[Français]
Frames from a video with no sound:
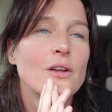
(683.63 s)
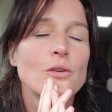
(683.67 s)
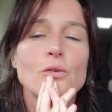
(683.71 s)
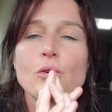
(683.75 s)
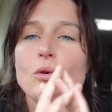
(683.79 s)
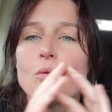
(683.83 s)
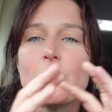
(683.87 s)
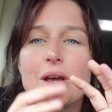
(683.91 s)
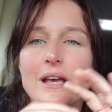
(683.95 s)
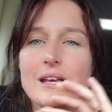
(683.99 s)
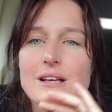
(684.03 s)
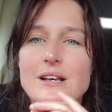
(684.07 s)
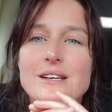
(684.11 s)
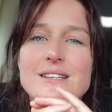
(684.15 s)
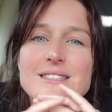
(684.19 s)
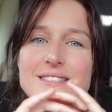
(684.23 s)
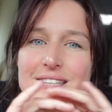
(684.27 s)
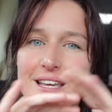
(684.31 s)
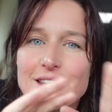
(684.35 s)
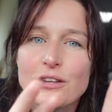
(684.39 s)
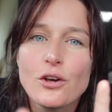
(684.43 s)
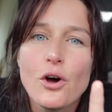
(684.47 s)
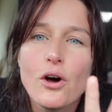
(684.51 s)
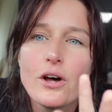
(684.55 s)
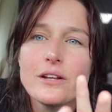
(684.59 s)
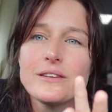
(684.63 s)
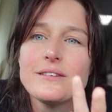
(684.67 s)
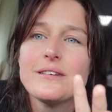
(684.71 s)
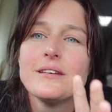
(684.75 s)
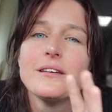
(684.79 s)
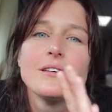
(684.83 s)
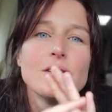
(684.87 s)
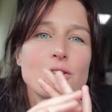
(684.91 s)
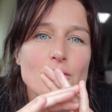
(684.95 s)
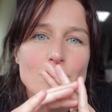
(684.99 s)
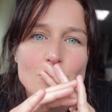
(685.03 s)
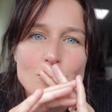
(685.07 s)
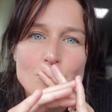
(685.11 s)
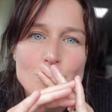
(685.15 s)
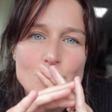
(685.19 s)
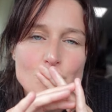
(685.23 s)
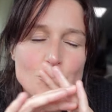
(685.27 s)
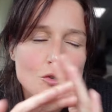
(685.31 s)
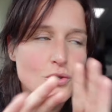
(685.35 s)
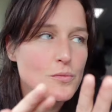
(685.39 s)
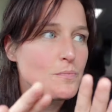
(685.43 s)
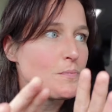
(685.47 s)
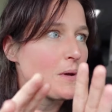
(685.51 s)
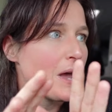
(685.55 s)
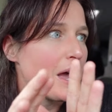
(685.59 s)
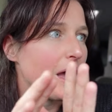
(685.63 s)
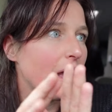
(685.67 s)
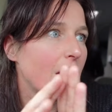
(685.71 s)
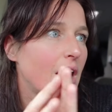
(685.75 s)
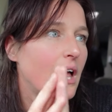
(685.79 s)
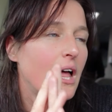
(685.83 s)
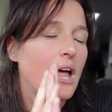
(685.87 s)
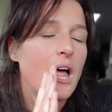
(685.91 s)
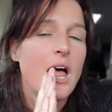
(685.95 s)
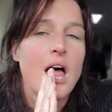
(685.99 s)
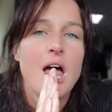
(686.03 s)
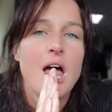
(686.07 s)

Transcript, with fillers: Donc oui, cette grotte, super.